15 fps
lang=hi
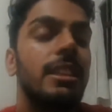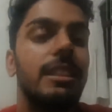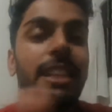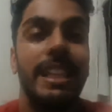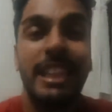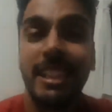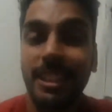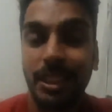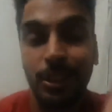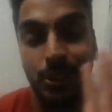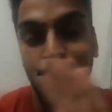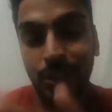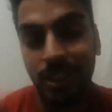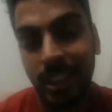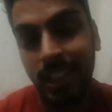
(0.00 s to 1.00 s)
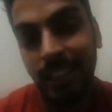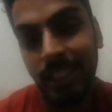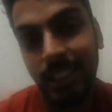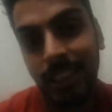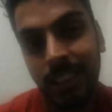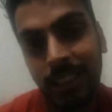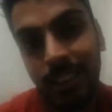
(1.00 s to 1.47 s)
टेक केयर गुड
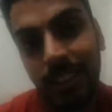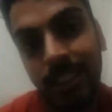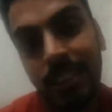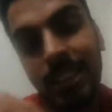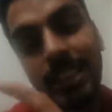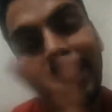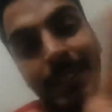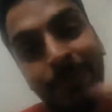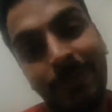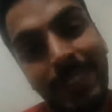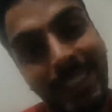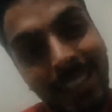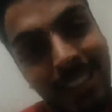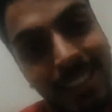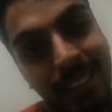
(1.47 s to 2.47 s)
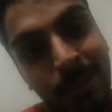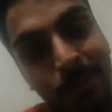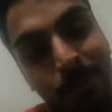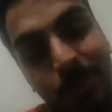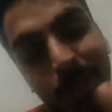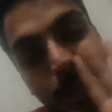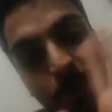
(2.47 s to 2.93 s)
नाइट स्लीप वेल
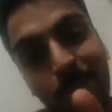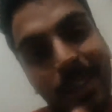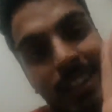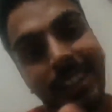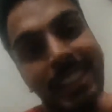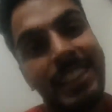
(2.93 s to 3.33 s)
बाय बाय